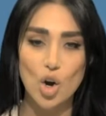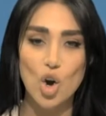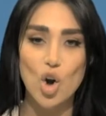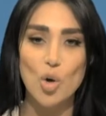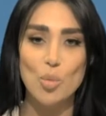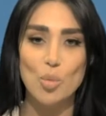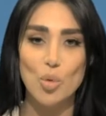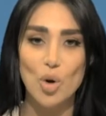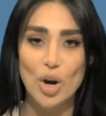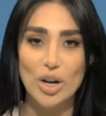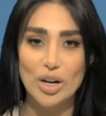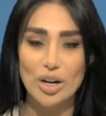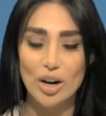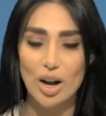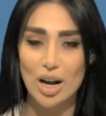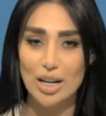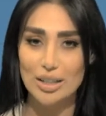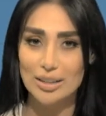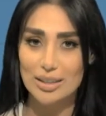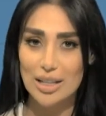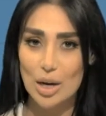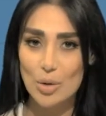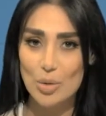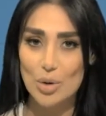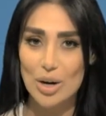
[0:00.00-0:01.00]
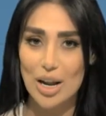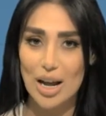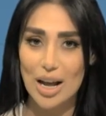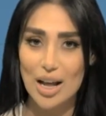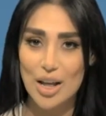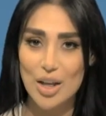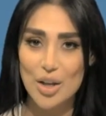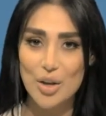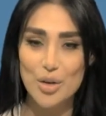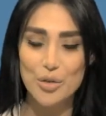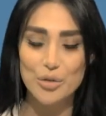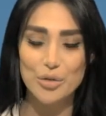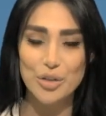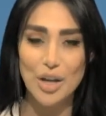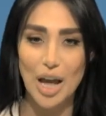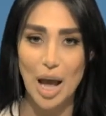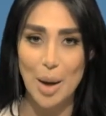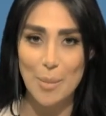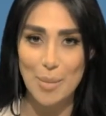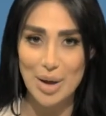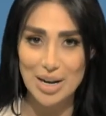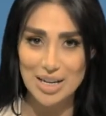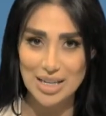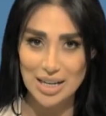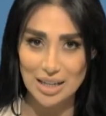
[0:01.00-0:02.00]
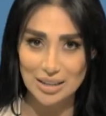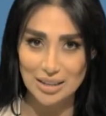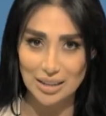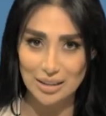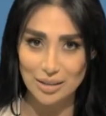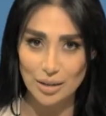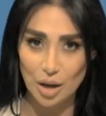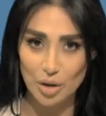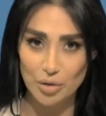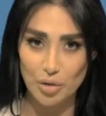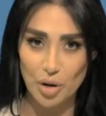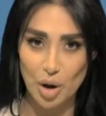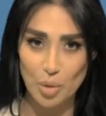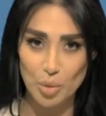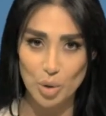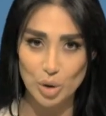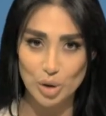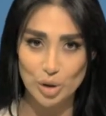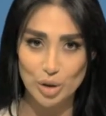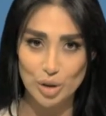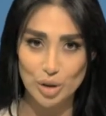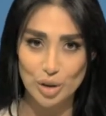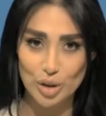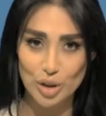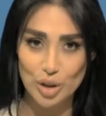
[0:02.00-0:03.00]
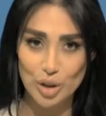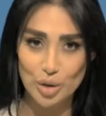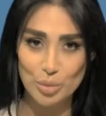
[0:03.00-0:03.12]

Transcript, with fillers: هم وراء الدولة في عملية التفاوض